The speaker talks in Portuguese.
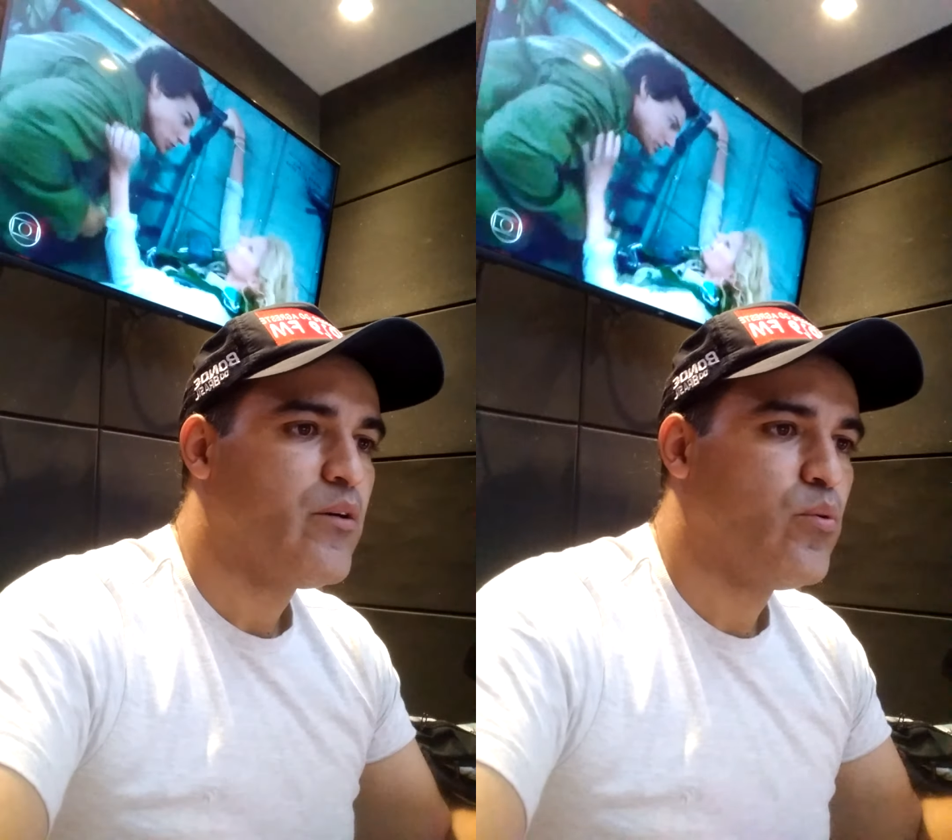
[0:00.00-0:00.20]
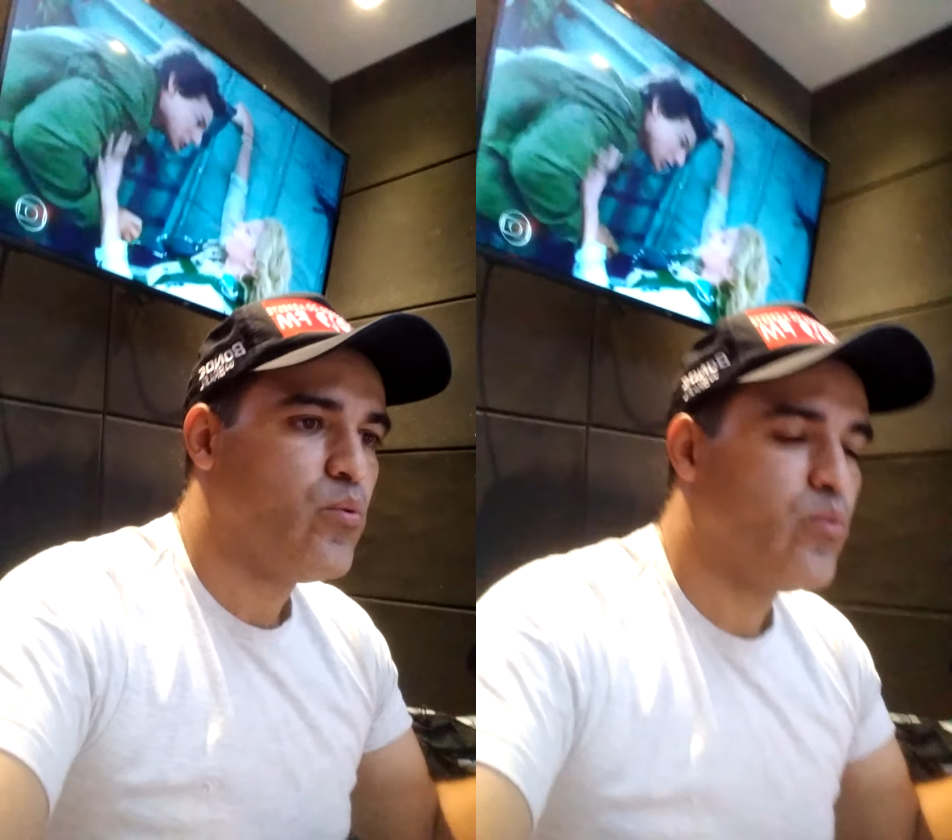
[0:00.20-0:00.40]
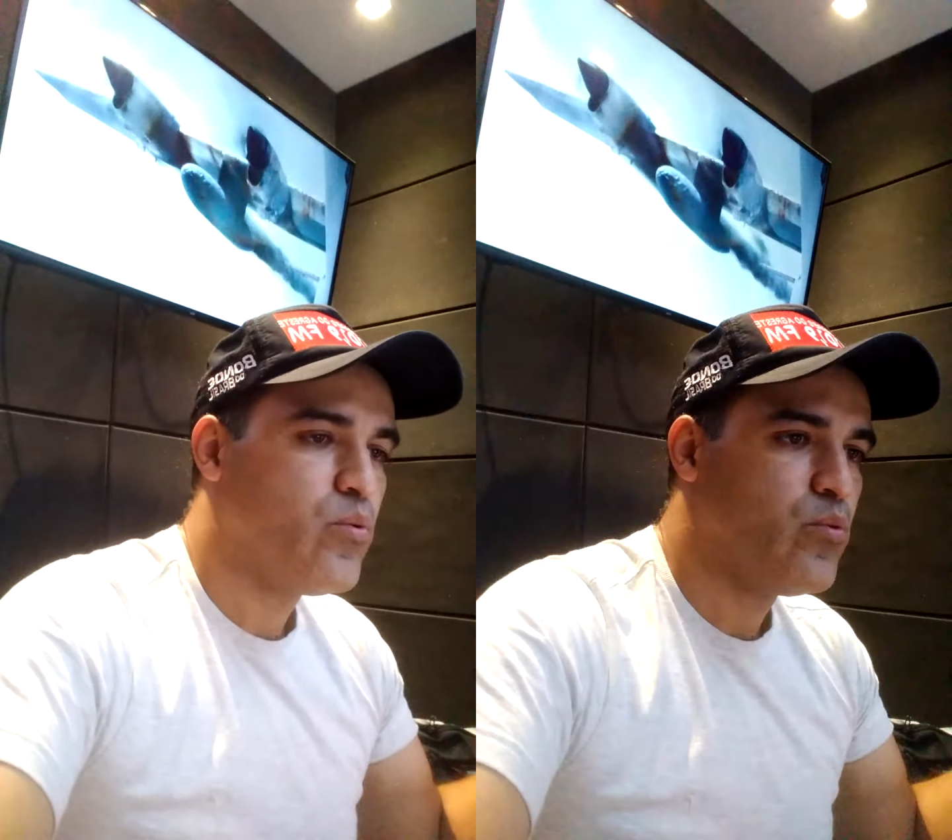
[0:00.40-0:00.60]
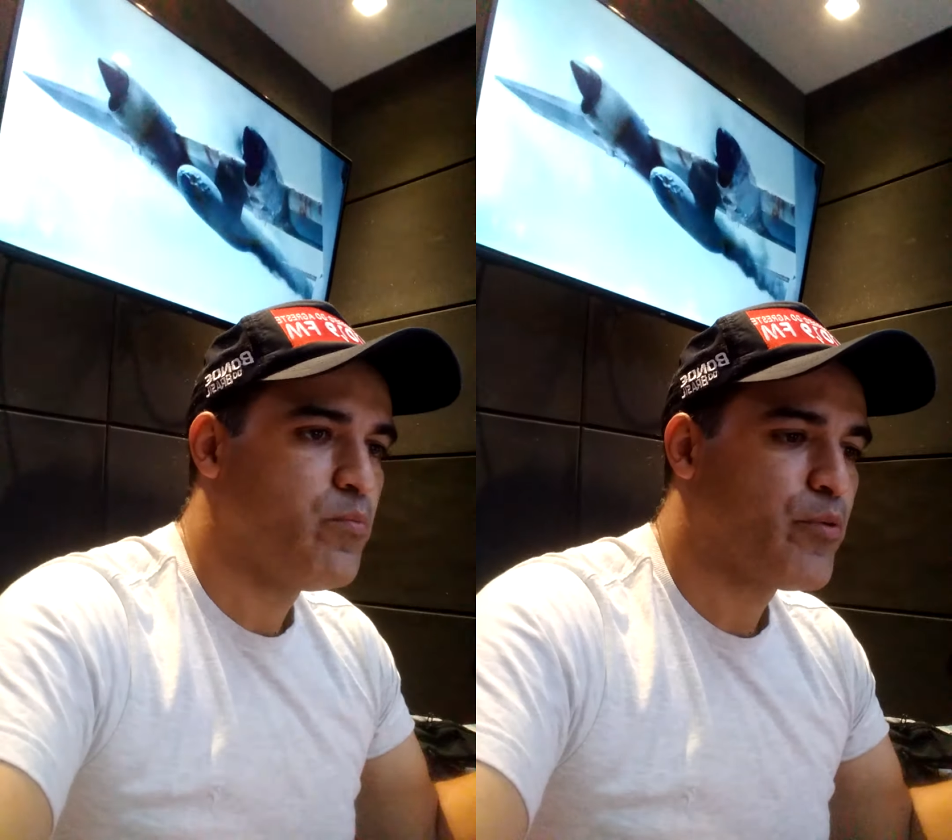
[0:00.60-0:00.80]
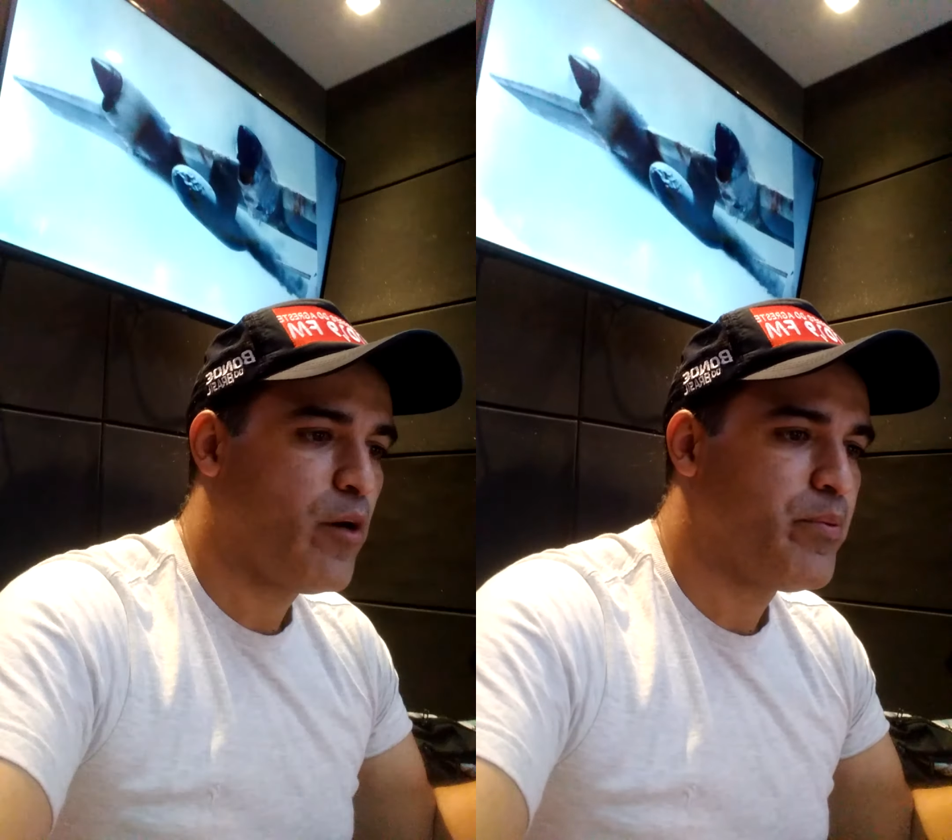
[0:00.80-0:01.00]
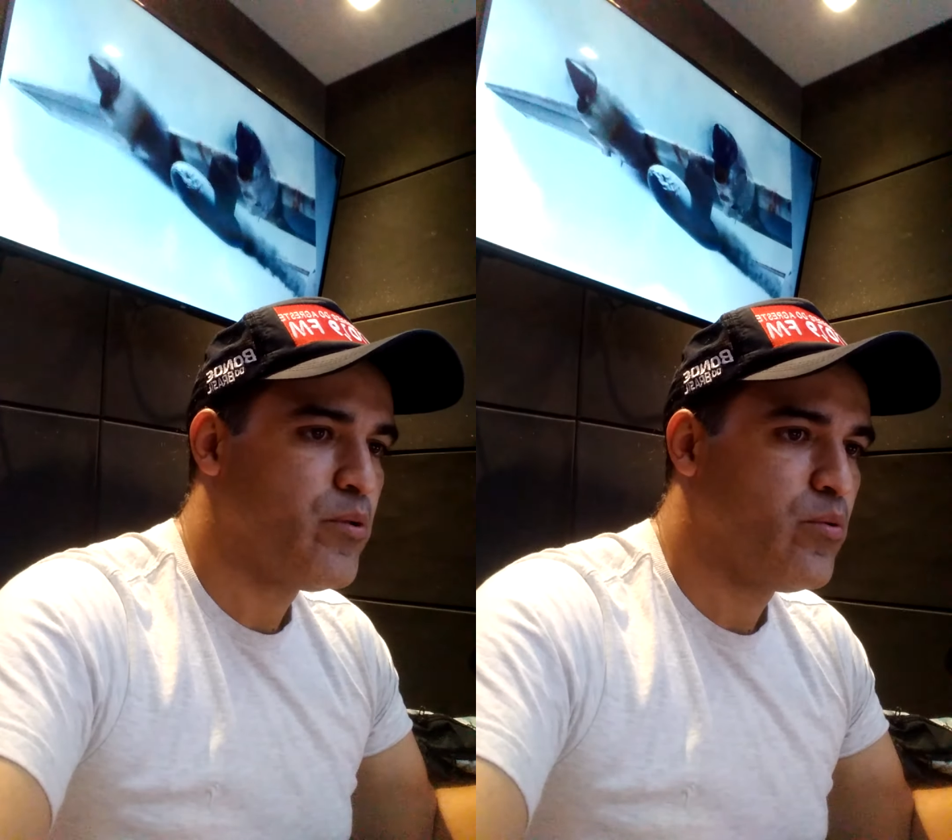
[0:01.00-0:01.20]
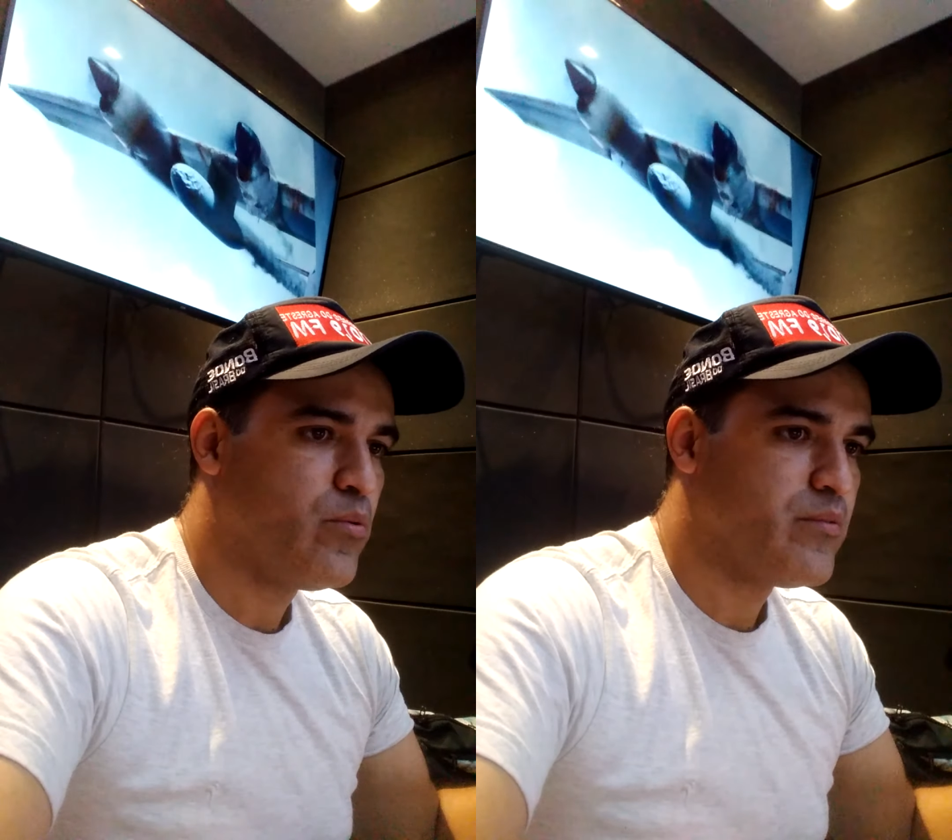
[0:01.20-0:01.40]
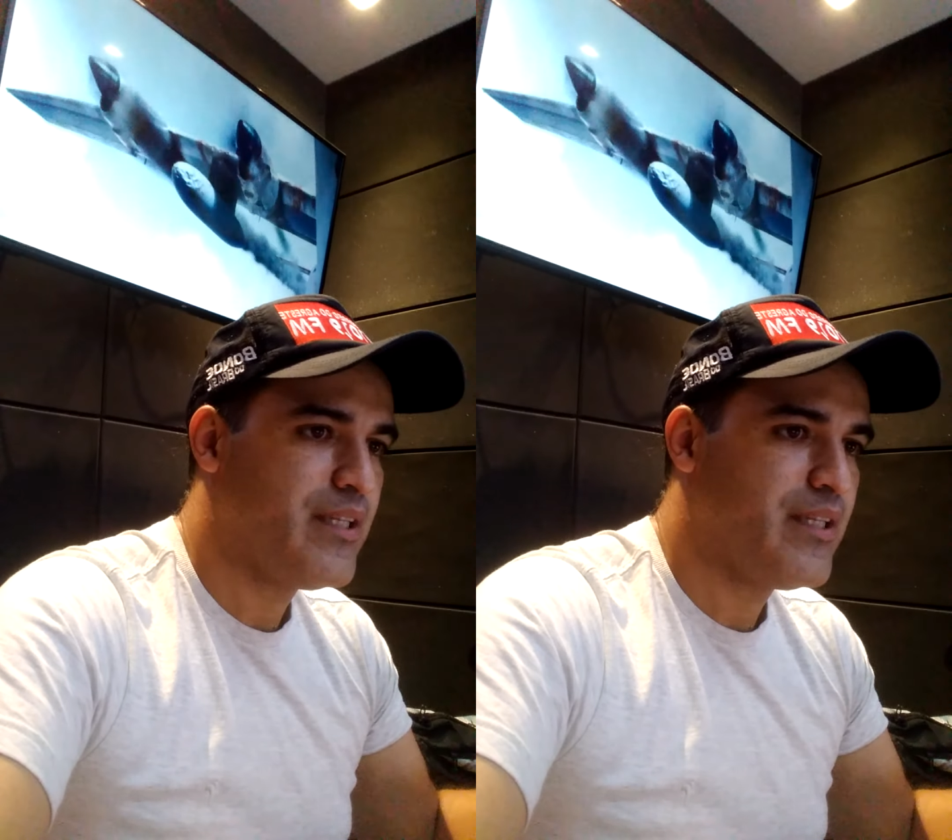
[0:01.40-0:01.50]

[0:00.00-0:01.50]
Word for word: o, o, próprio